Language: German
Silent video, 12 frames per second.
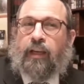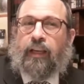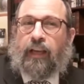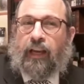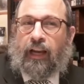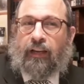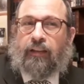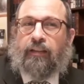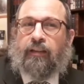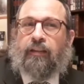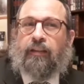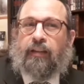
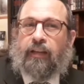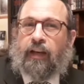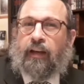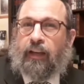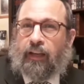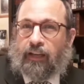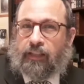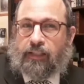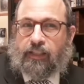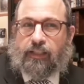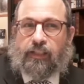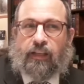gelangte nach Erz
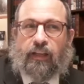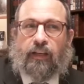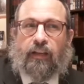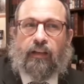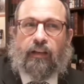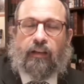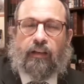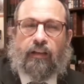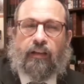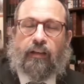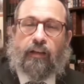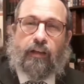Israel.
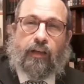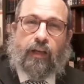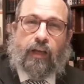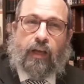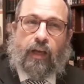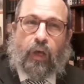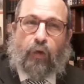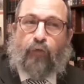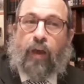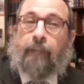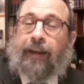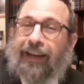
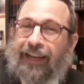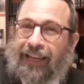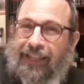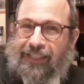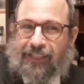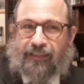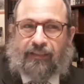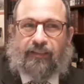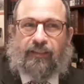Wenn man liest